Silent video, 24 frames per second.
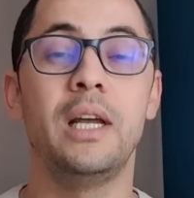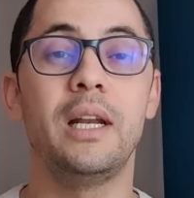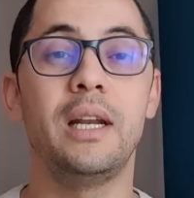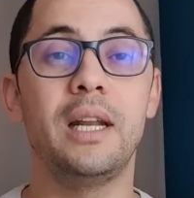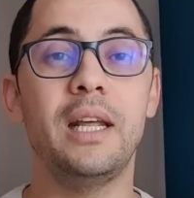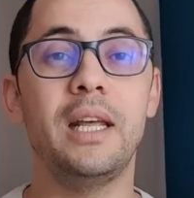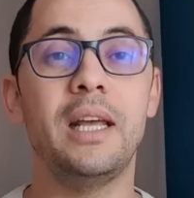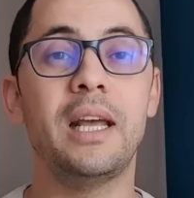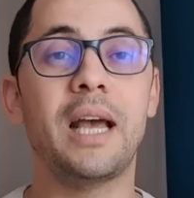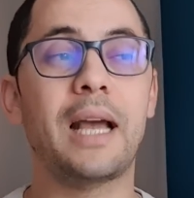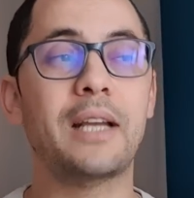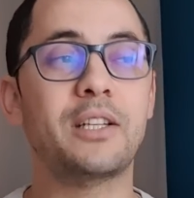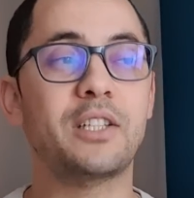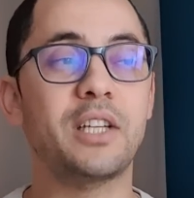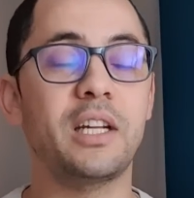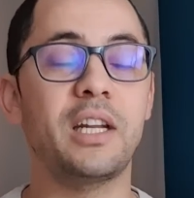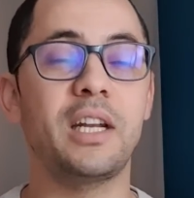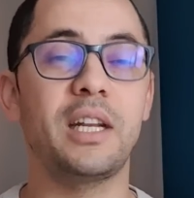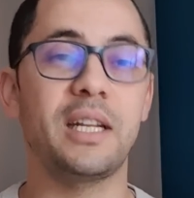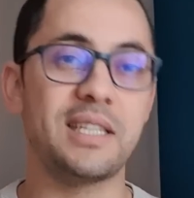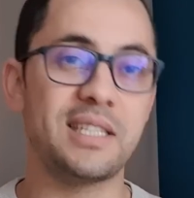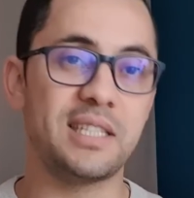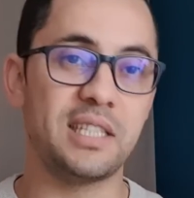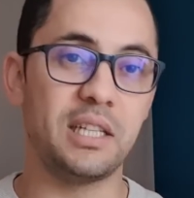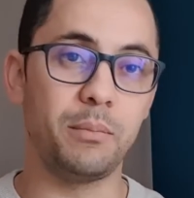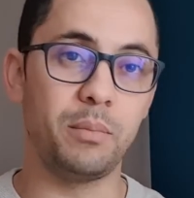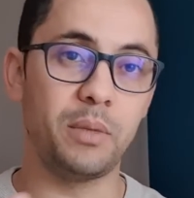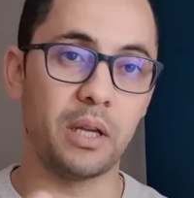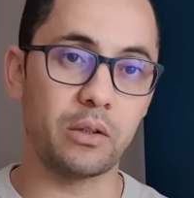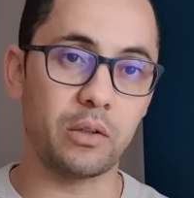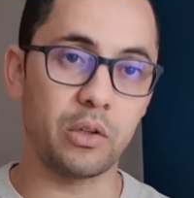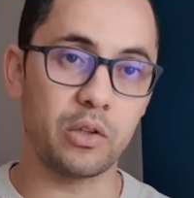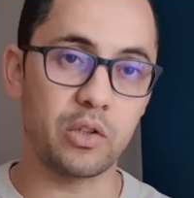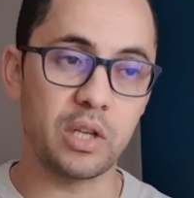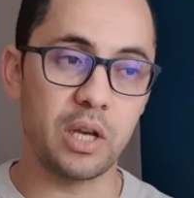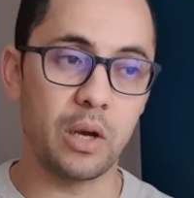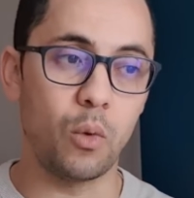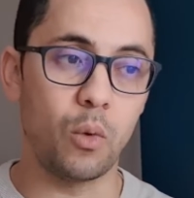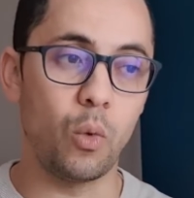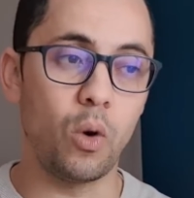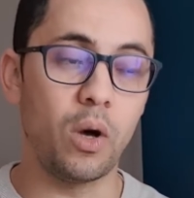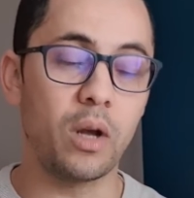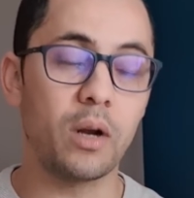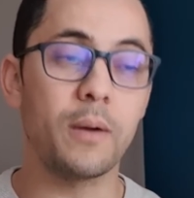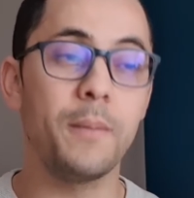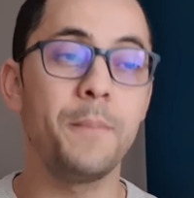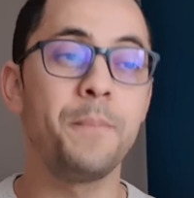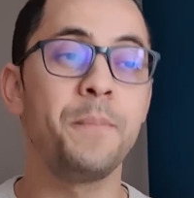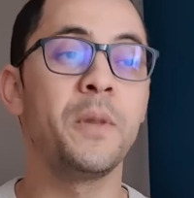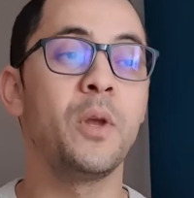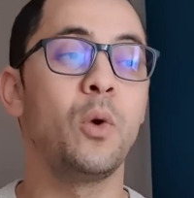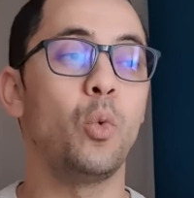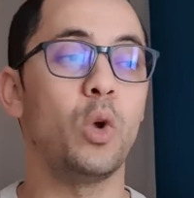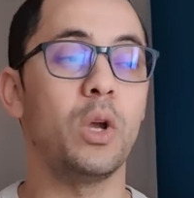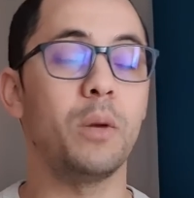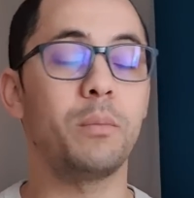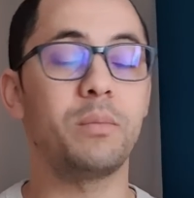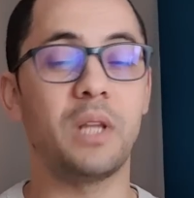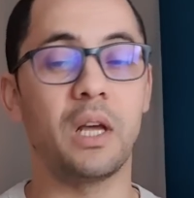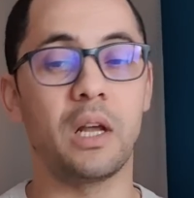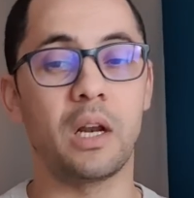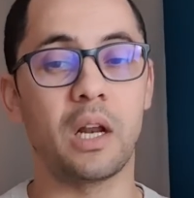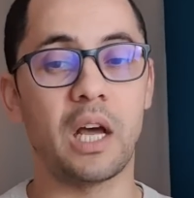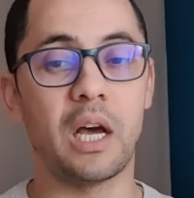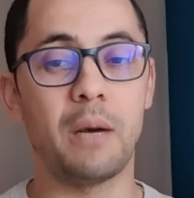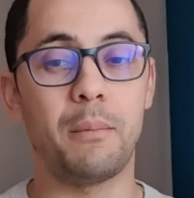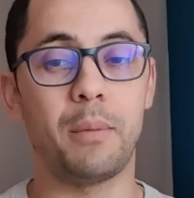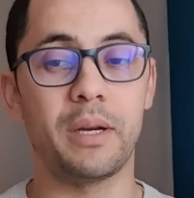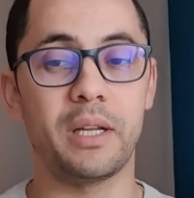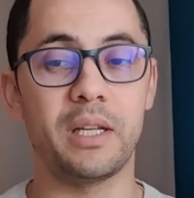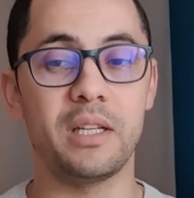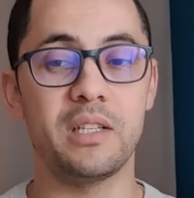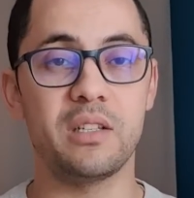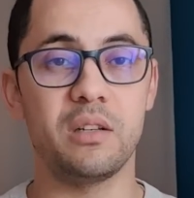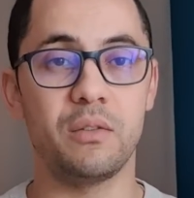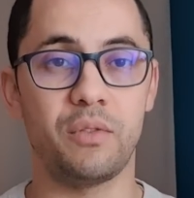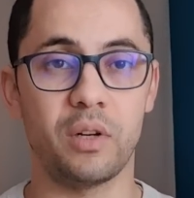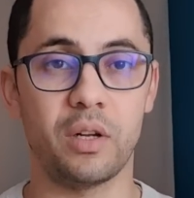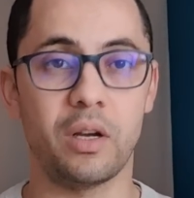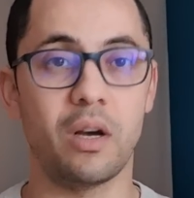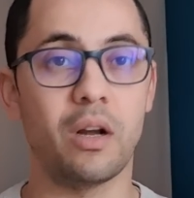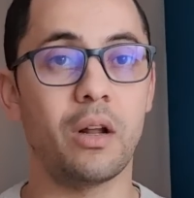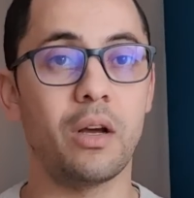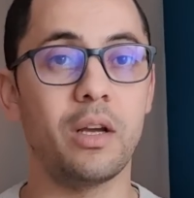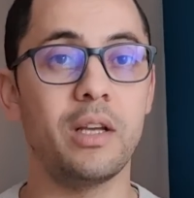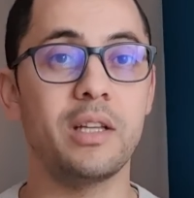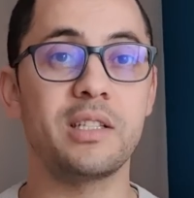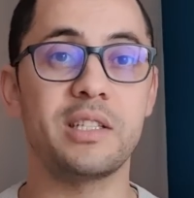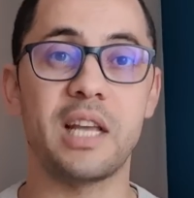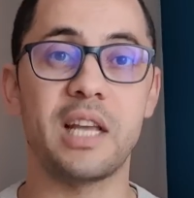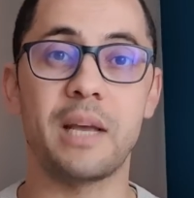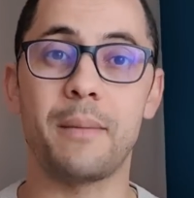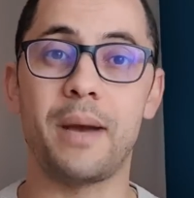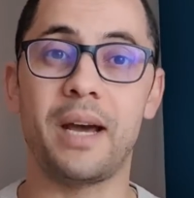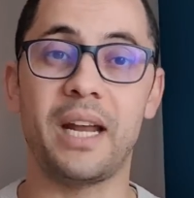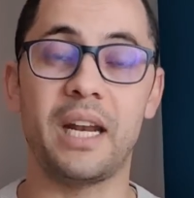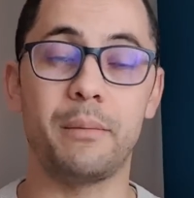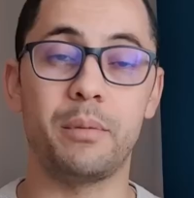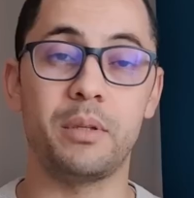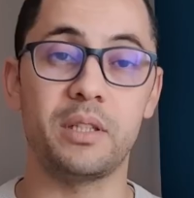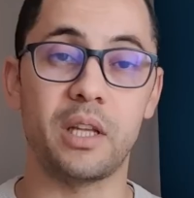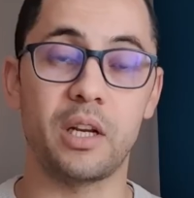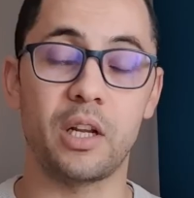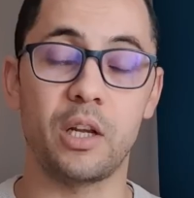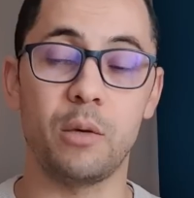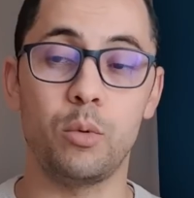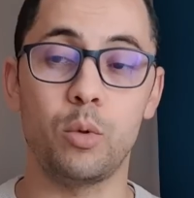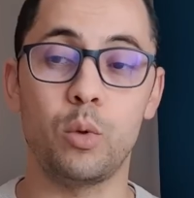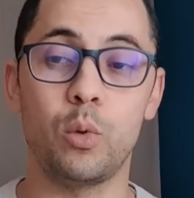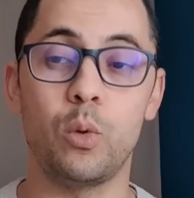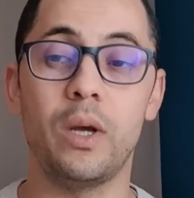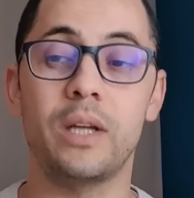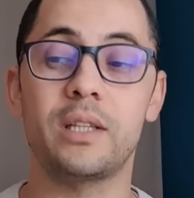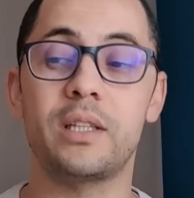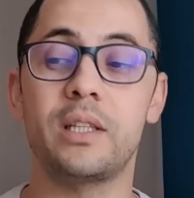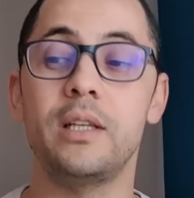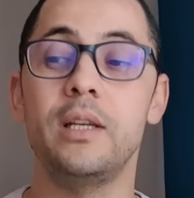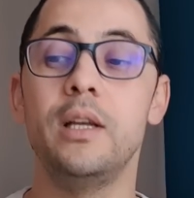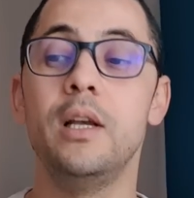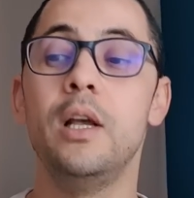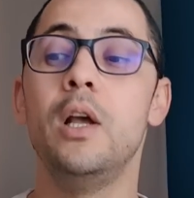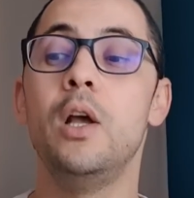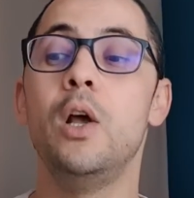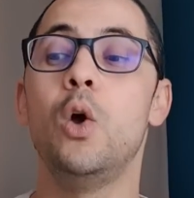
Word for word: ليه عشان الناس تبدا تصور ويبدا الخبر ينزل في الجرايد زي ما احنا بنترجمه دلوقتي